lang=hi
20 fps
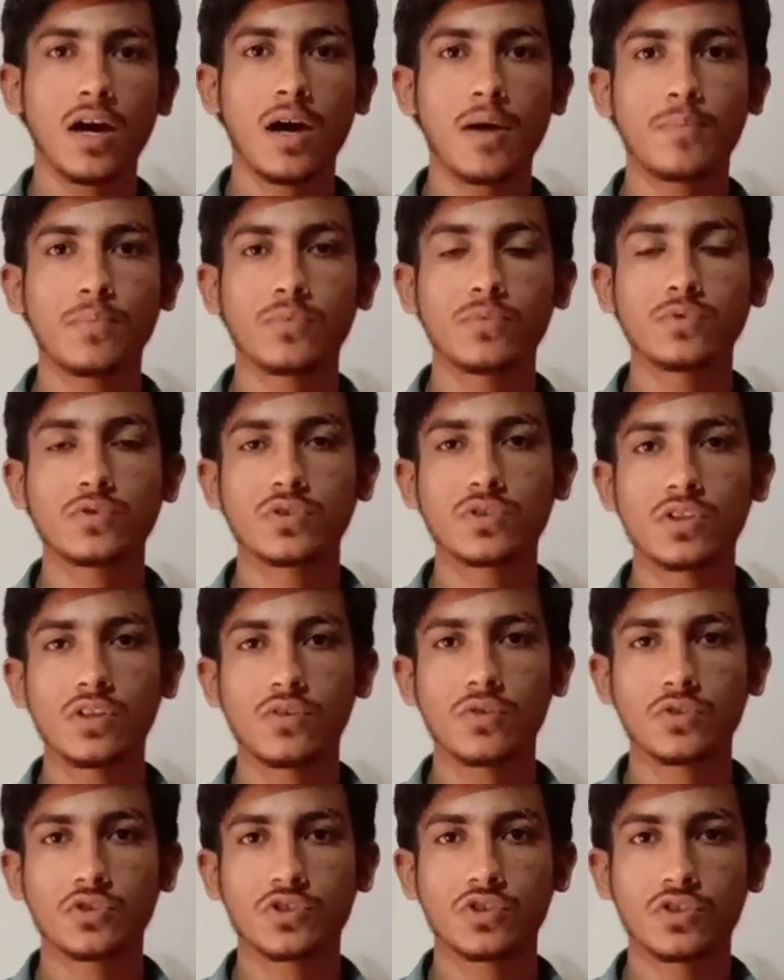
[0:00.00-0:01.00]
आप उसकी
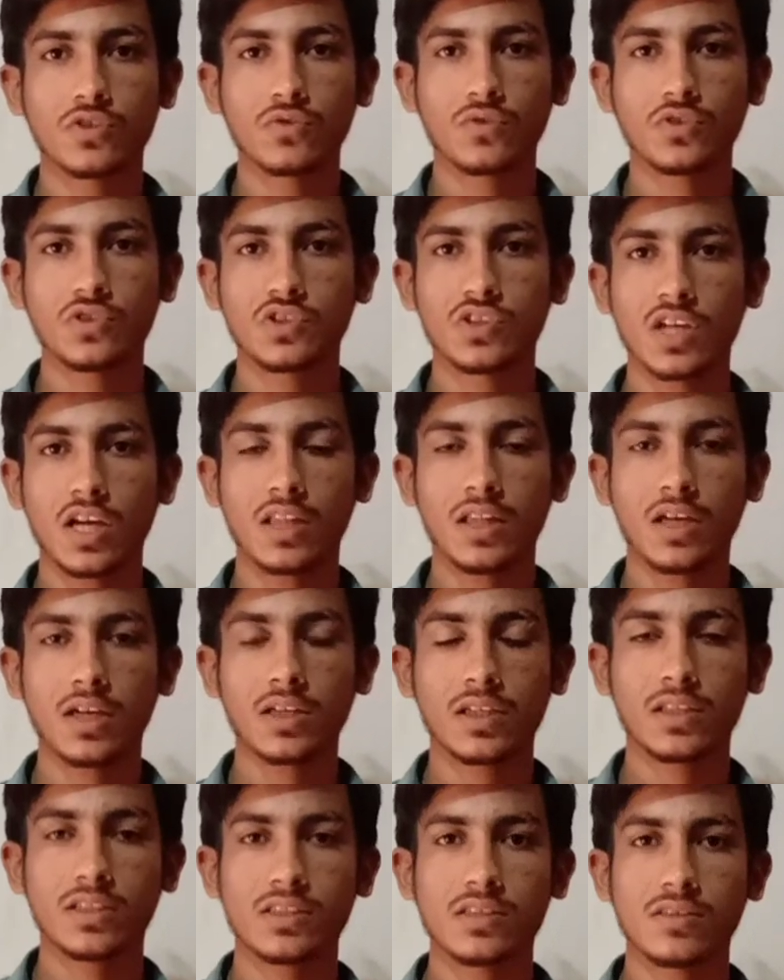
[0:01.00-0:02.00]
रोशनी को ज़्यादा
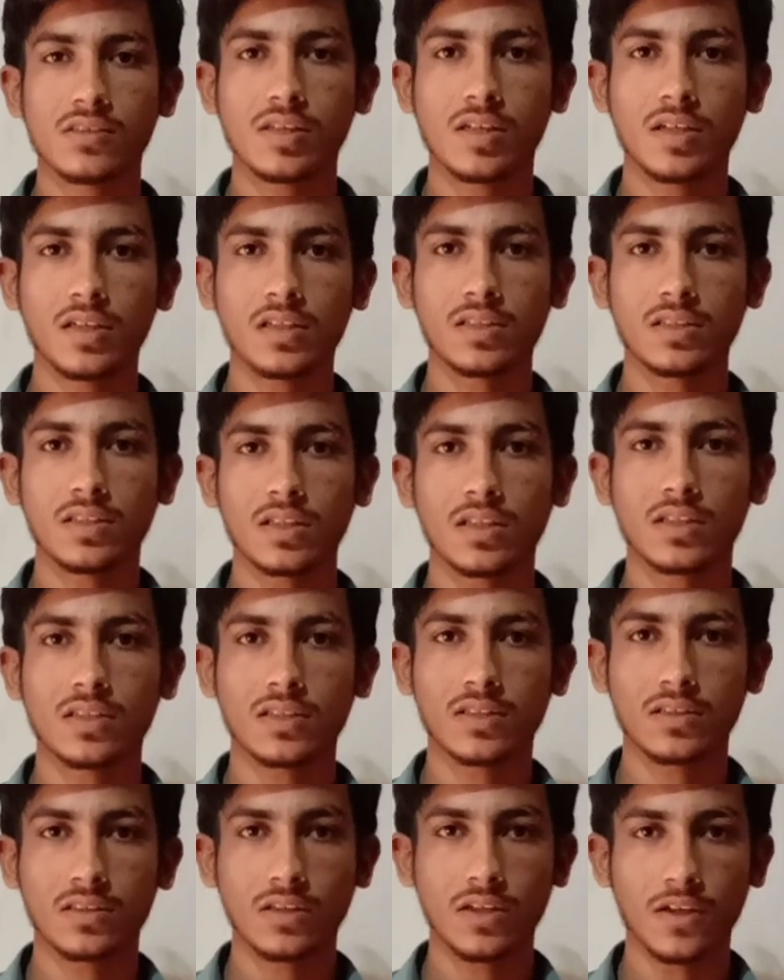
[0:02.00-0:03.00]
किस तरीके से कर
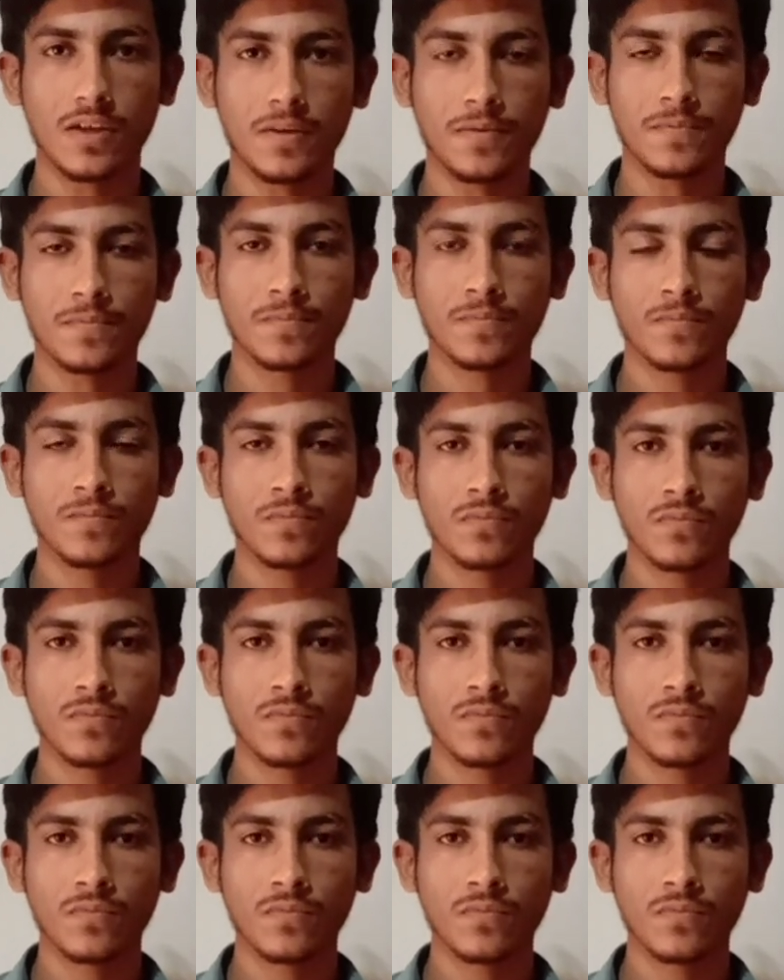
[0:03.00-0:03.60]
सकते हैं